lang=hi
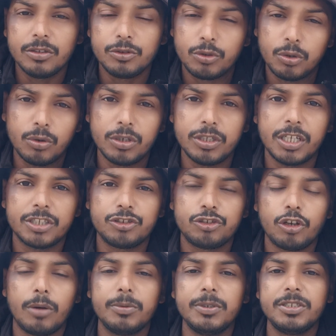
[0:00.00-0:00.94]

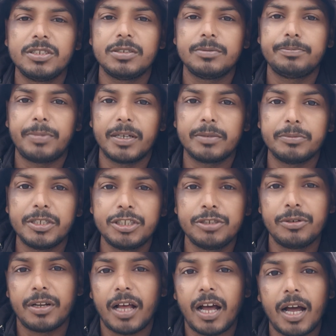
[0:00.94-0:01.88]
2024
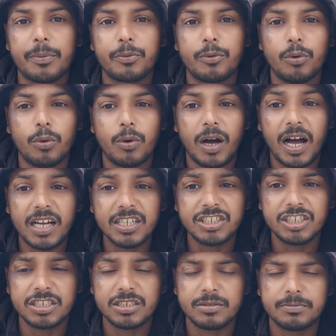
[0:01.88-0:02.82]
परमेश्वर आपको
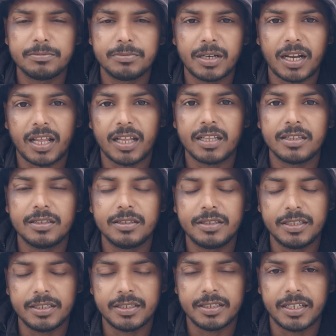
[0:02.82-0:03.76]
आशीष भरा
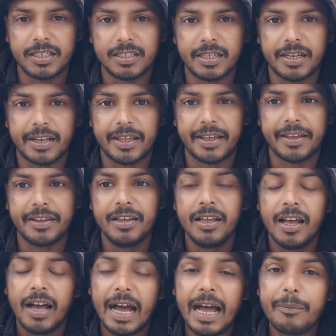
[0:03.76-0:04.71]
दिन देने जा रहा है
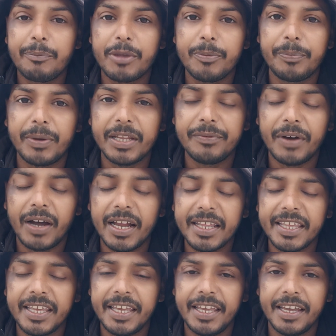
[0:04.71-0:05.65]
आपके परिवार
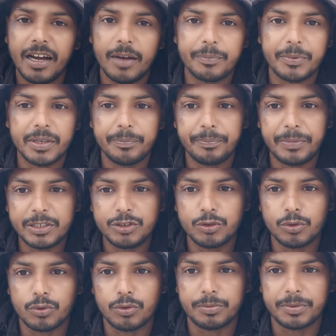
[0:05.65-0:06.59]
की आपके
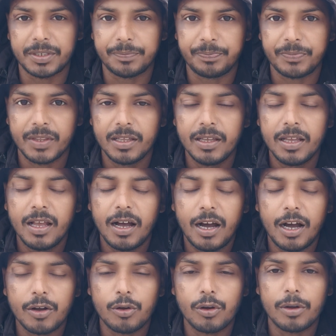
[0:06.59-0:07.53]
बच्चों को भी
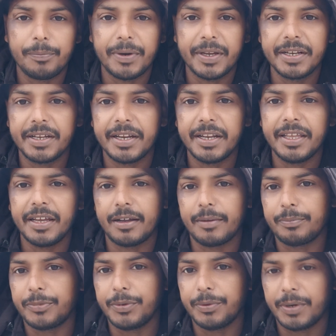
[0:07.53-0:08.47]
आंखों को बंद करें
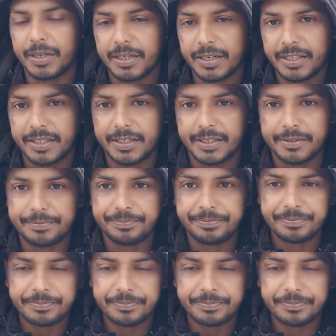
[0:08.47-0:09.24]
हम दुआ करेंगे